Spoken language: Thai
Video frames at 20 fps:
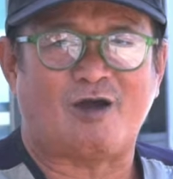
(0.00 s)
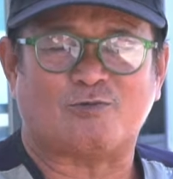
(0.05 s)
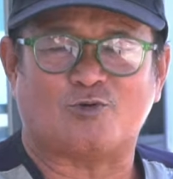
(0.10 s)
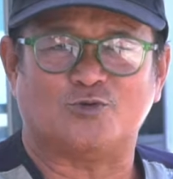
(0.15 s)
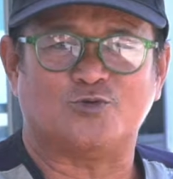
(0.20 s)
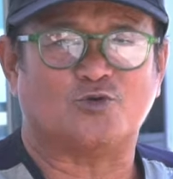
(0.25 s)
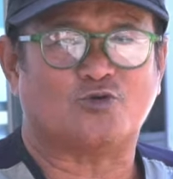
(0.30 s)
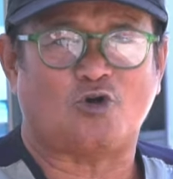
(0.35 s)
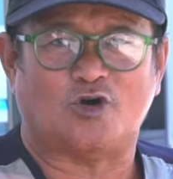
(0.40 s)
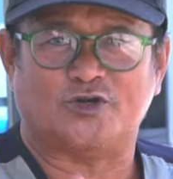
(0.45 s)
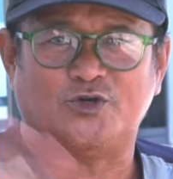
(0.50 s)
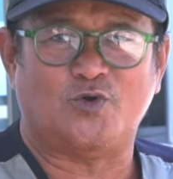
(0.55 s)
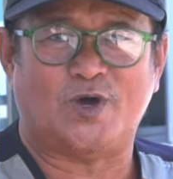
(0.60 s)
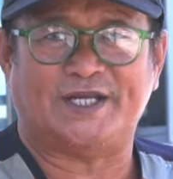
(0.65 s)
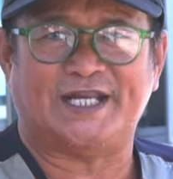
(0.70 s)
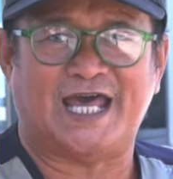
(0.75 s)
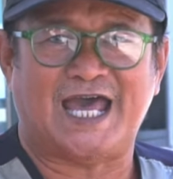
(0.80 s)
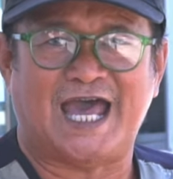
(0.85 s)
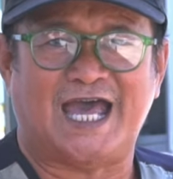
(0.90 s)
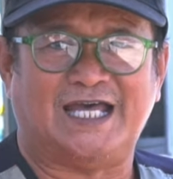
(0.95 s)
ต้องขอบคุณทุกคน
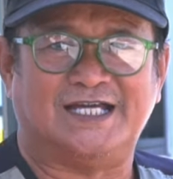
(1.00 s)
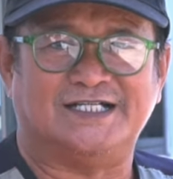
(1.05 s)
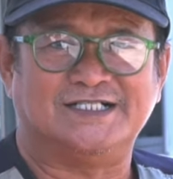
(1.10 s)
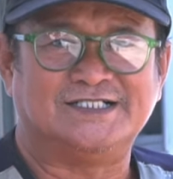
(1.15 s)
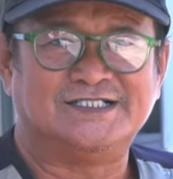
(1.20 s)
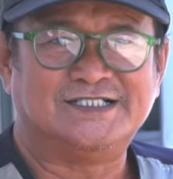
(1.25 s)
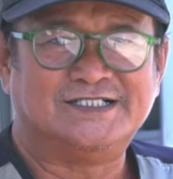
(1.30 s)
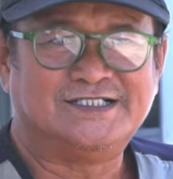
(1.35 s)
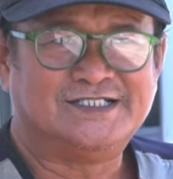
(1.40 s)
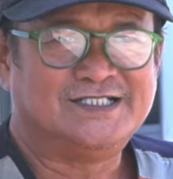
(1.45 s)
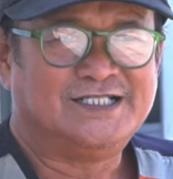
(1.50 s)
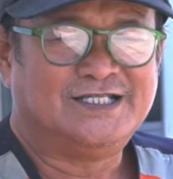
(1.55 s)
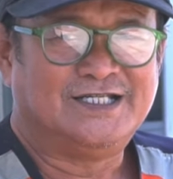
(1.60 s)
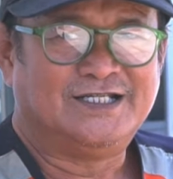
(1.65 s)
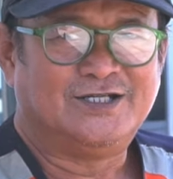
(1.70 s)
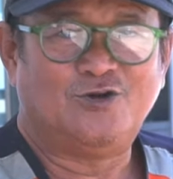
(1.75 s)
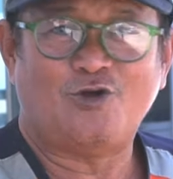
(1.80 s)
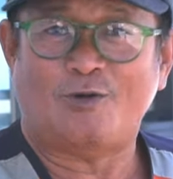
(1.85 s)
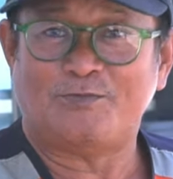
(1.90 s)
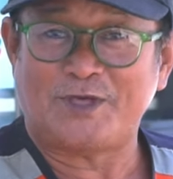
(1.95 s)
ด้วยนะฮะ
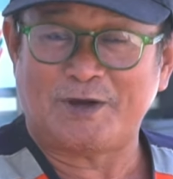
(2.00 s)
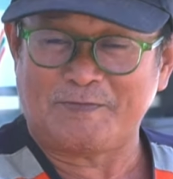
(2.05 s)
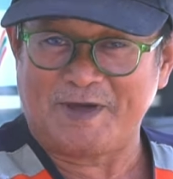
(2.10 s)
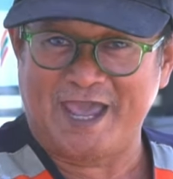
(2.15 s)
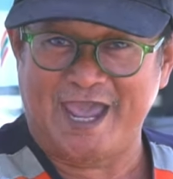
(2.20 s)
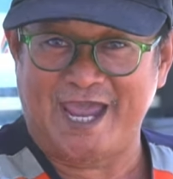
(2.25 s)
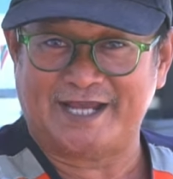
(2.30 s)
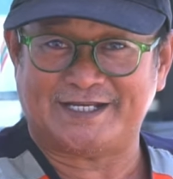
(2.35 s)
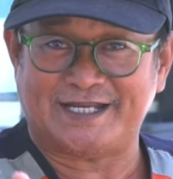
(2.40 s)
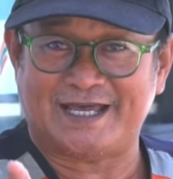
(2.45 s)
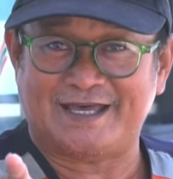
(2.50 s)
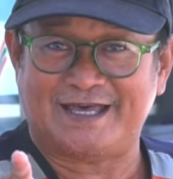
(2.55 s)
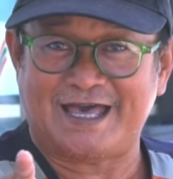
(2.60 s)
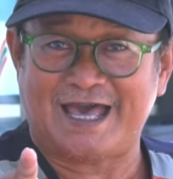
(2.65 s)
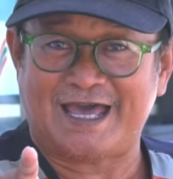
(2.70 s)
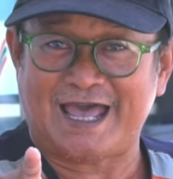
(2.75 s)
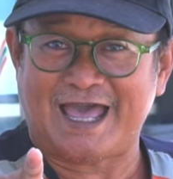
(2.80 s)
รวมทั้งเพจ